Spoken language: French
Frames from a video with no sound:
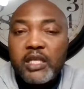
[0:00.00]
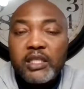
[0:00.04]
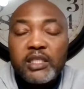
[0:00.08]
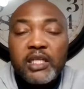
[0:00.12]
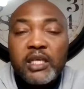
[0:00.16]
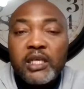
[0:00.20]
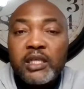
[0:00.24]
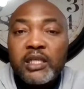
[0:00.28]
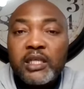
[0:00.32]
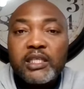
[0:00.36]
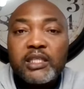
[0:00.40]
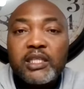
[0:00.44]

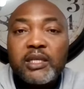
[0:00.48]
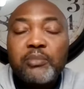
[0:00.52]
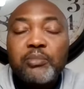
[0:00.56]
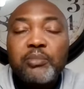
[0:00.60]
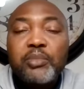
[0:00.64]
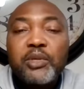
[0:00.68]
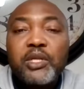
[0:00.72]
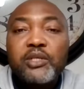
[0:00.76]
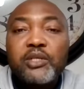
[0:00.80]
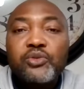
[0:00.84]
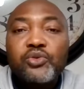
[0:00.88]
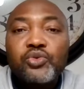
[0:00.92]
Internet est
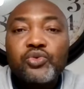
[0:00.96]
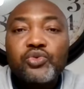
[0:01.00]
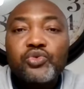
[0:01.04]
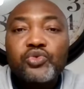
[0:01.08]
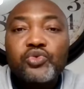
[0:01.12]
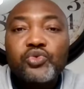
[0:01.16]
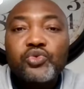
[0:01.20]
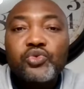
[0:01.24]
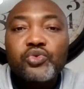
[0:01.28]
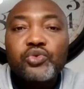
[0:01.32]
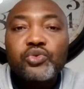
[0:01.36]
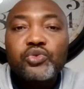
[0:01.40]
plein de
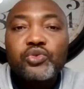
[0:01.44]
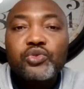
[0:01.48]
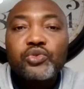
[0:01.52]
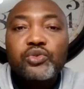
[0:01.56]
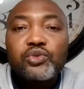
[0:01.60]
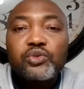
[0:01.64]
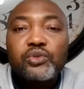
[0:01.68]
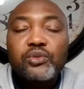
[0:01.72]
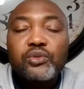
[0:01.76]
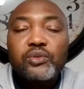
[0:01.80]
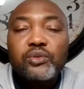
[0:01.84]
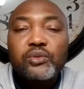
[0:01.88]

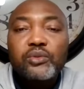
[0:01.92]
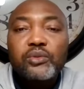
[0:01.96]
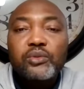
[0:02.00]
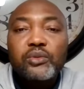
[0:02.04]
ressources.